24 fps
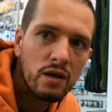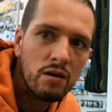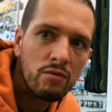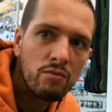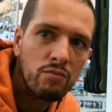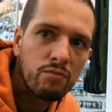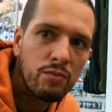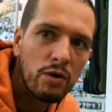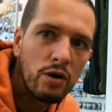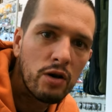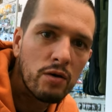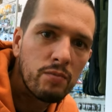
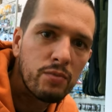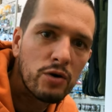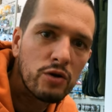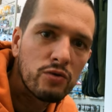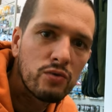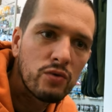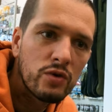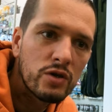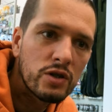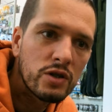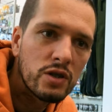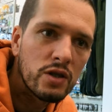tam e,
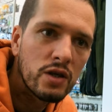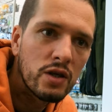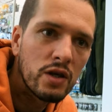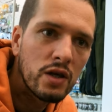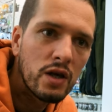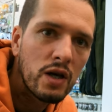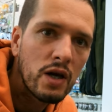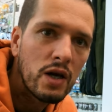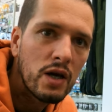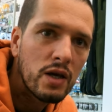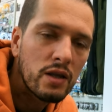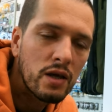
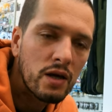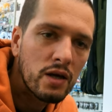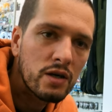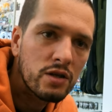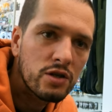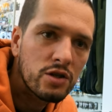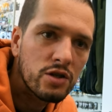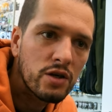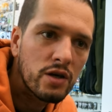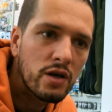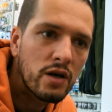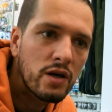produkcji,
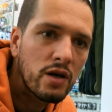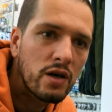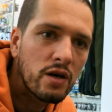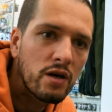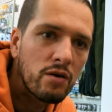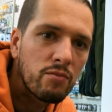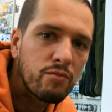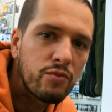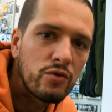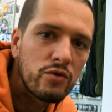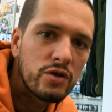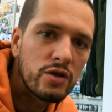
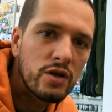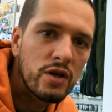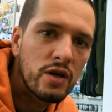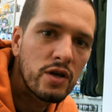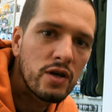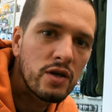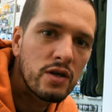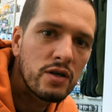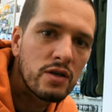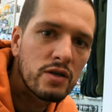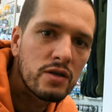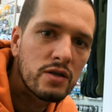także
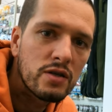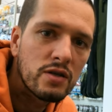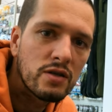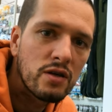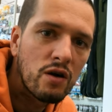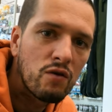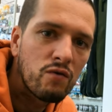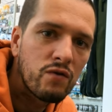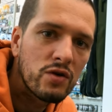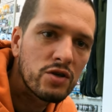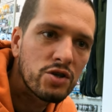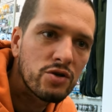później
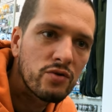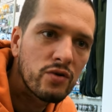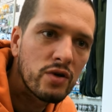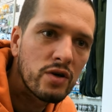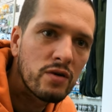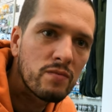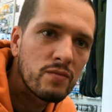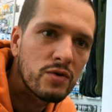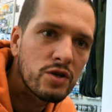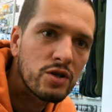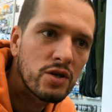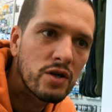
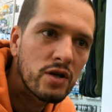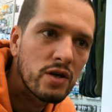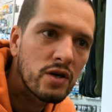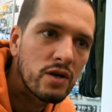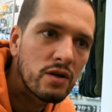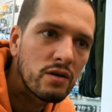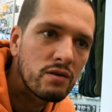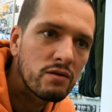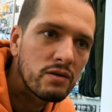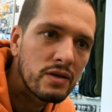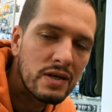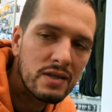zauważyłem, że
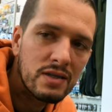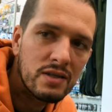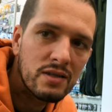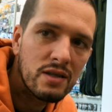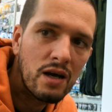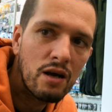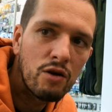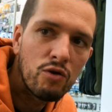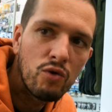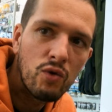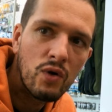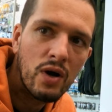jest
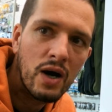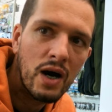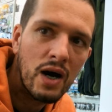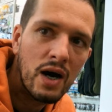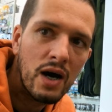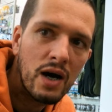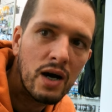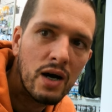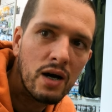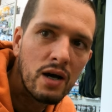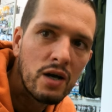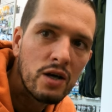ta
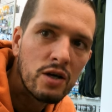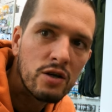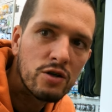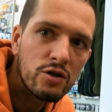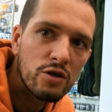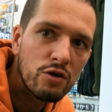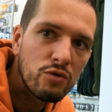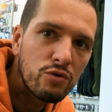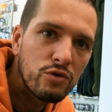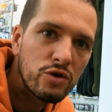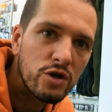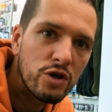luka,
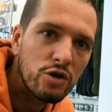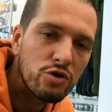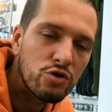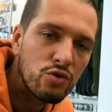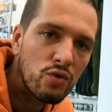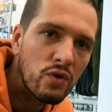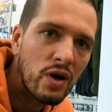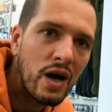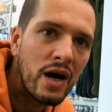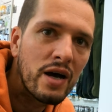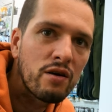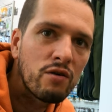że ludzie
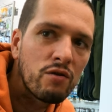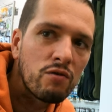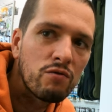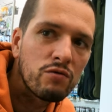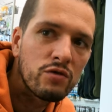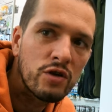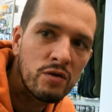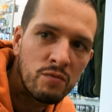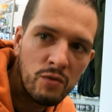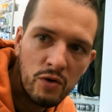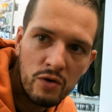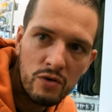szukają,
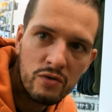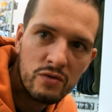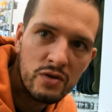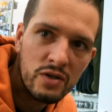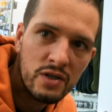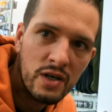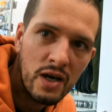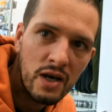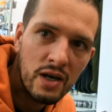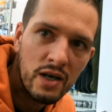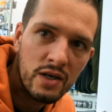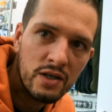nie mogą
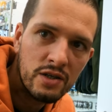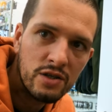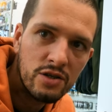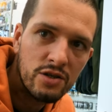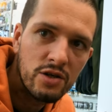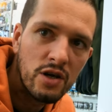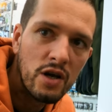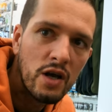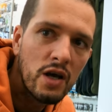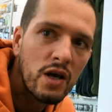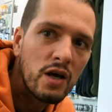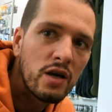znaleźć
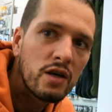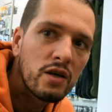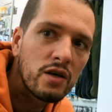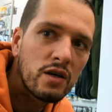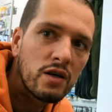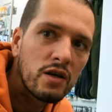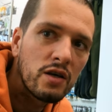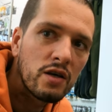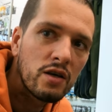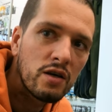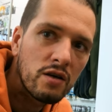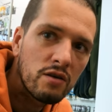
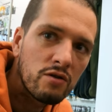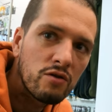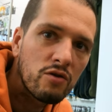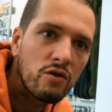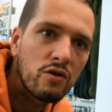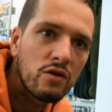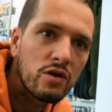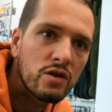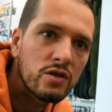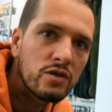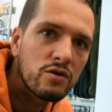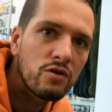i
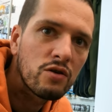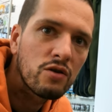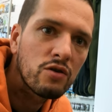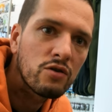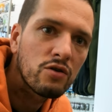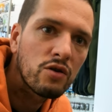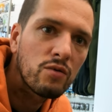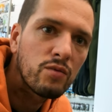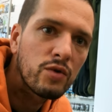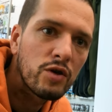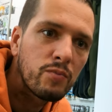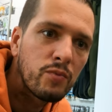to jest no
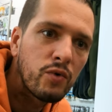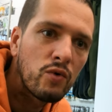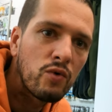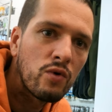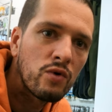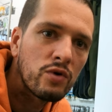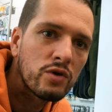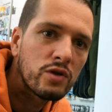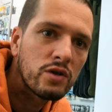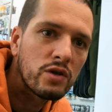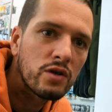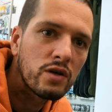dobry
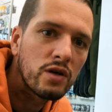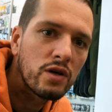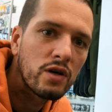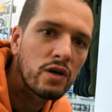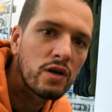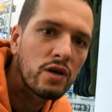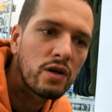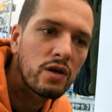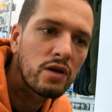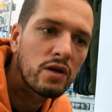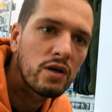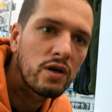punkt e,
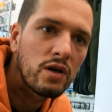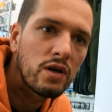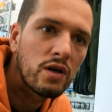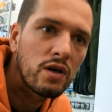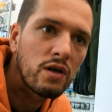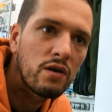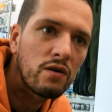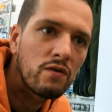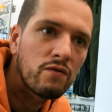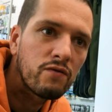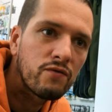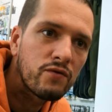
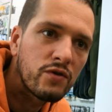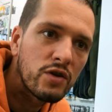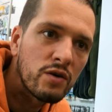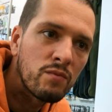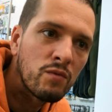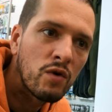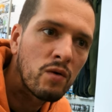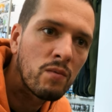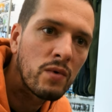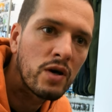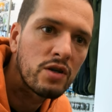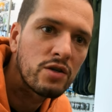i w tym
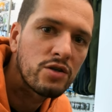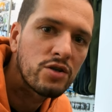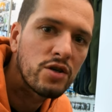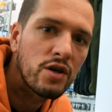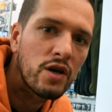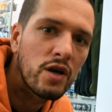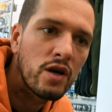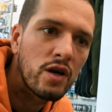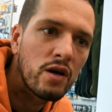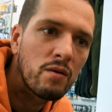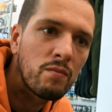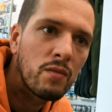
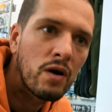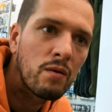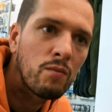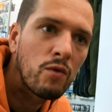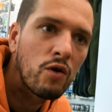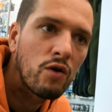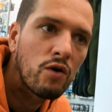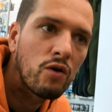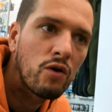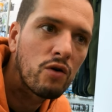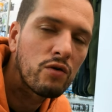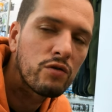momencie mam
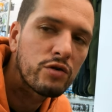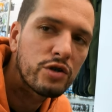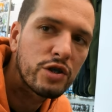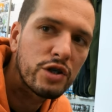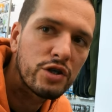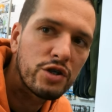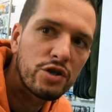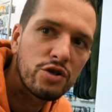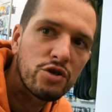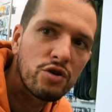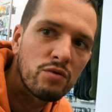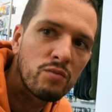około
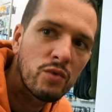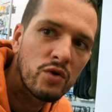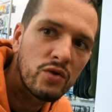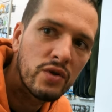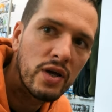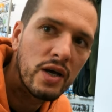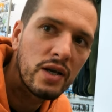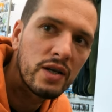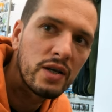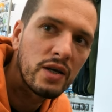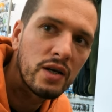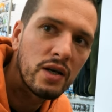60
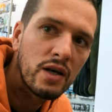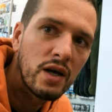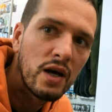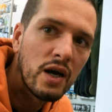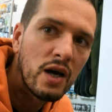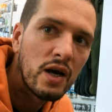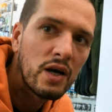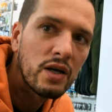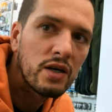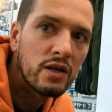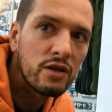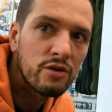modeli
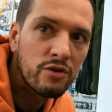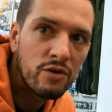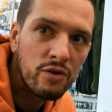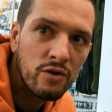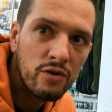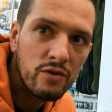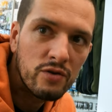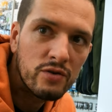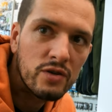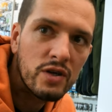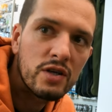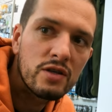i
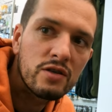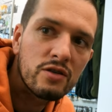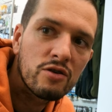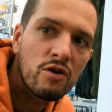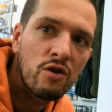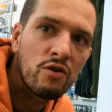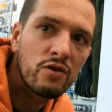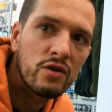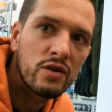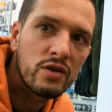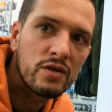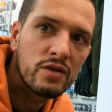to nie jest
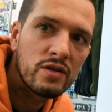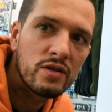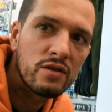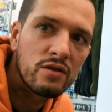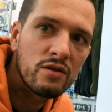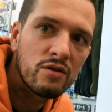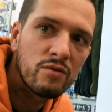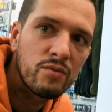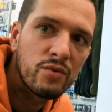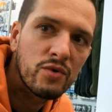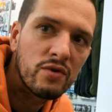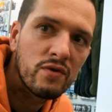koniec,
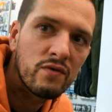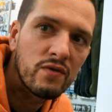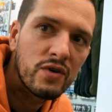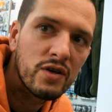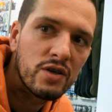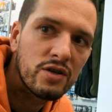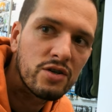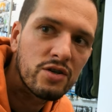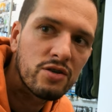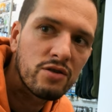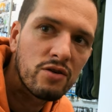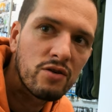no
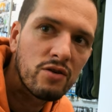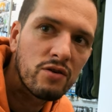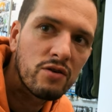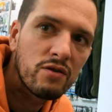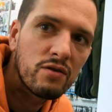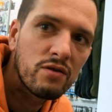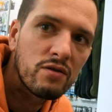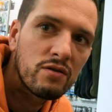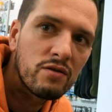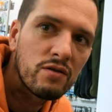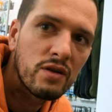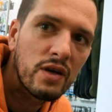ponieważ no,
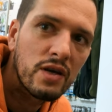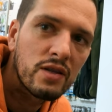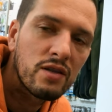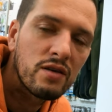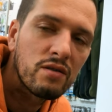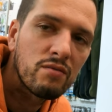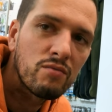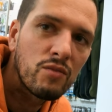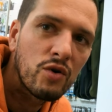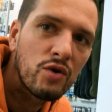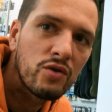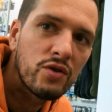
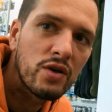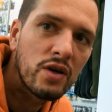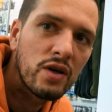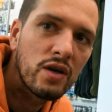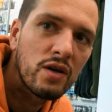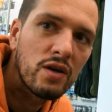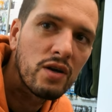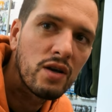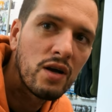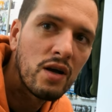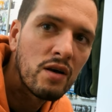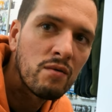jeden
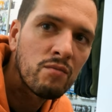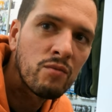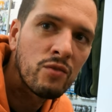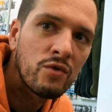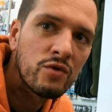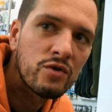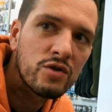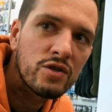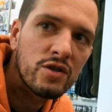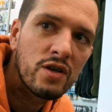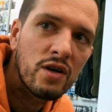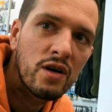model
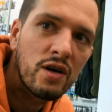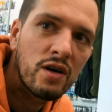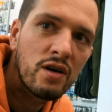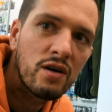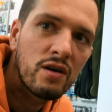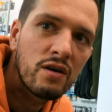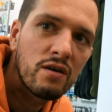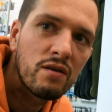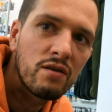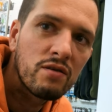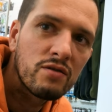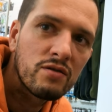
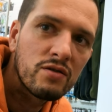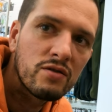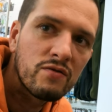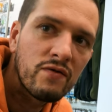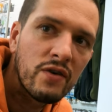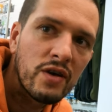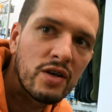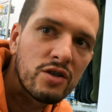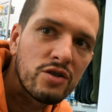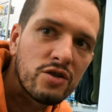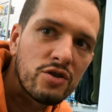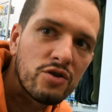można
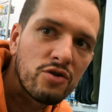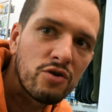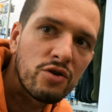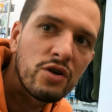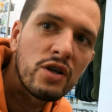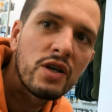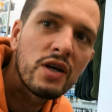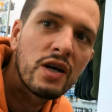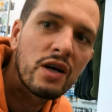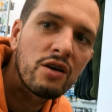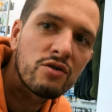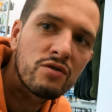zwiększyć o
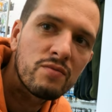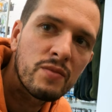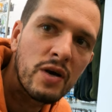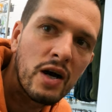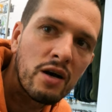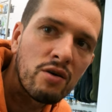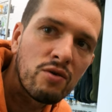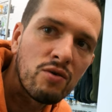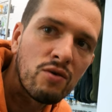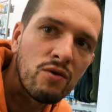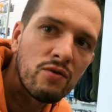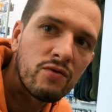kilka
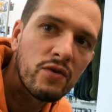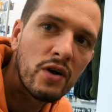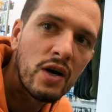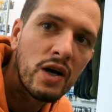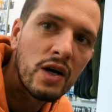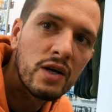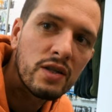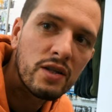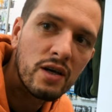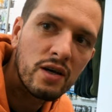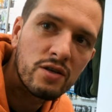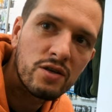rozmiarów,
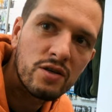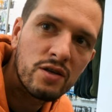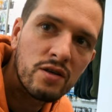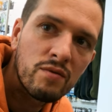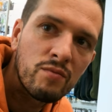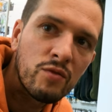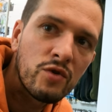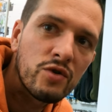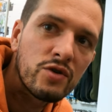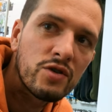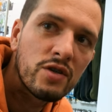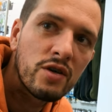także
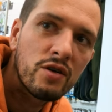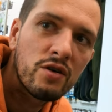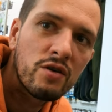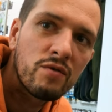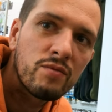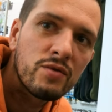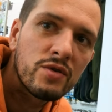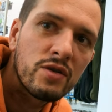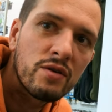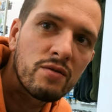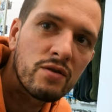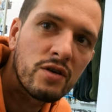można
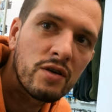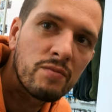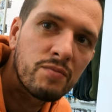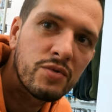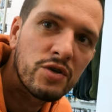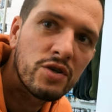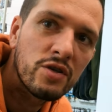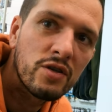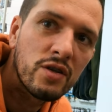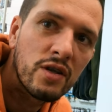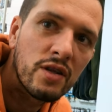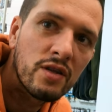robić na przykład
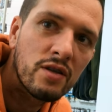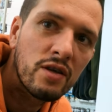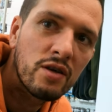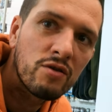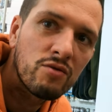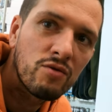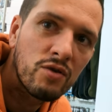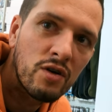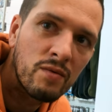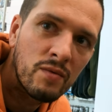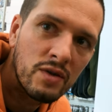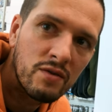przynętę,
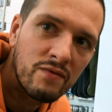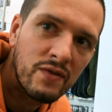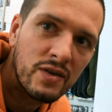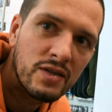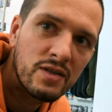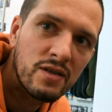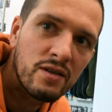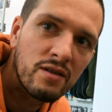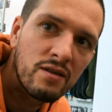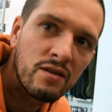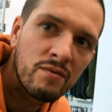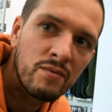która ma 2
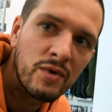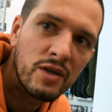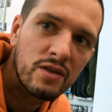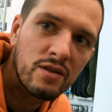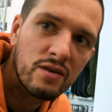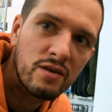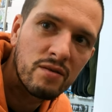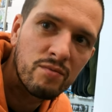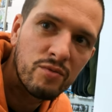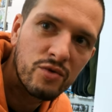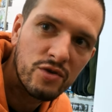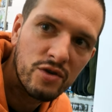cm,
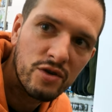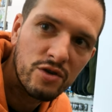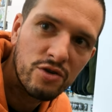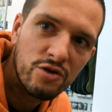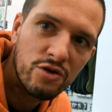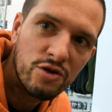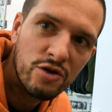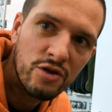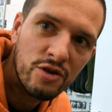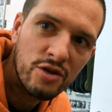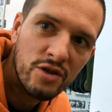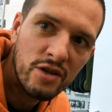później
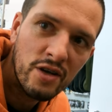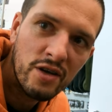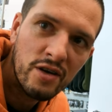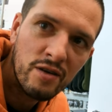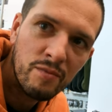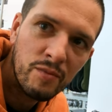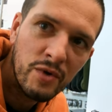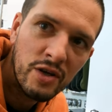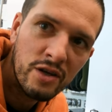3, 4,